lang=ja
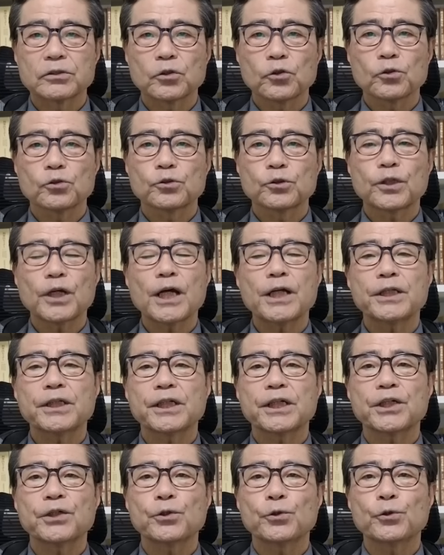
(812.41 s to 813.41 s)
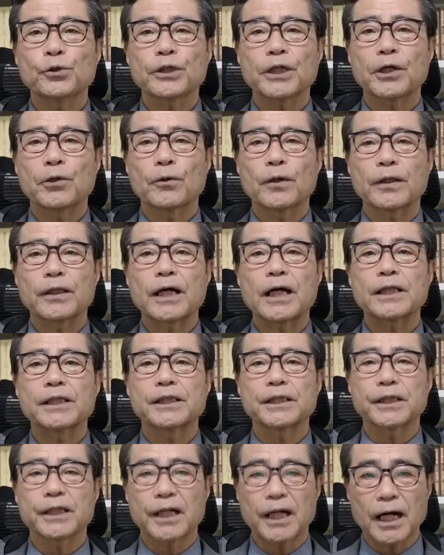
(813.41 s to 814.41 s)
その具体的要件は
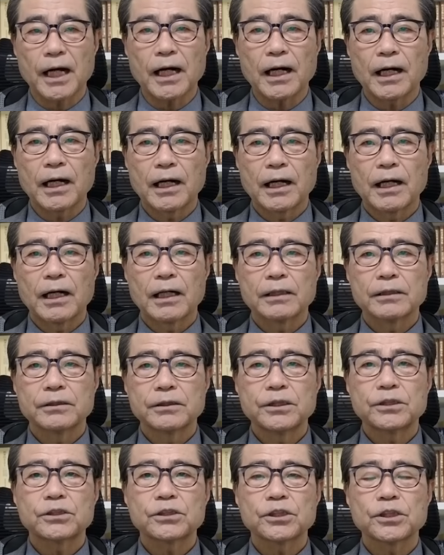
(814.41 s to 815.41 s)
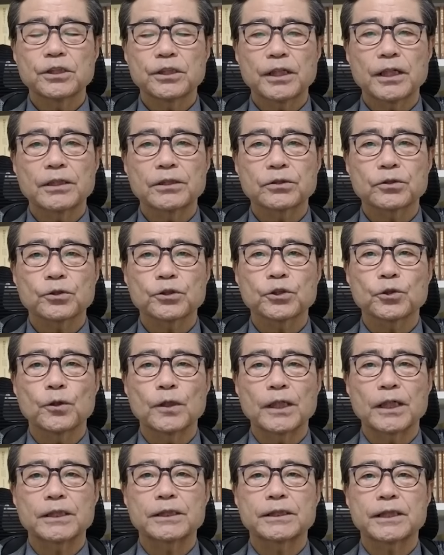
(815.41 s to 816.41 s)
何かについて少しお
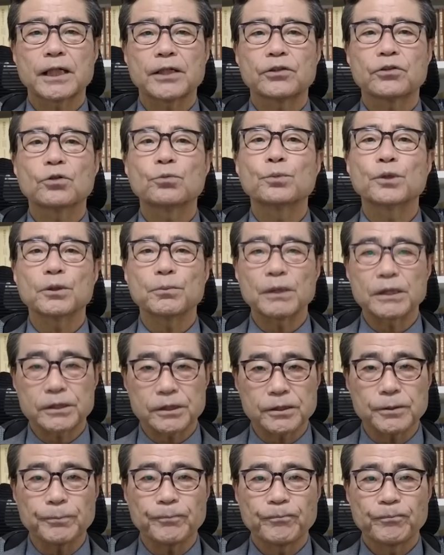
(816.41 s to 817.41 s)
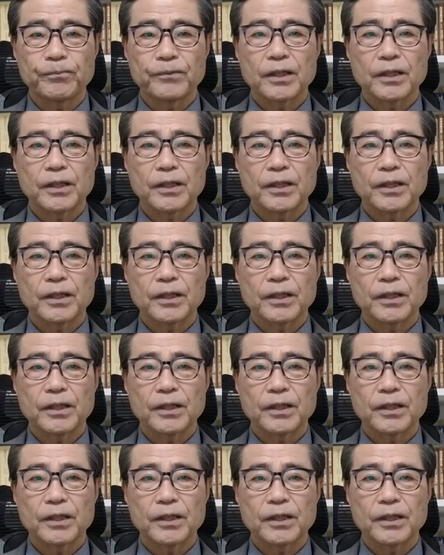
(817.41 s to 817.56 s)
話したいと思います。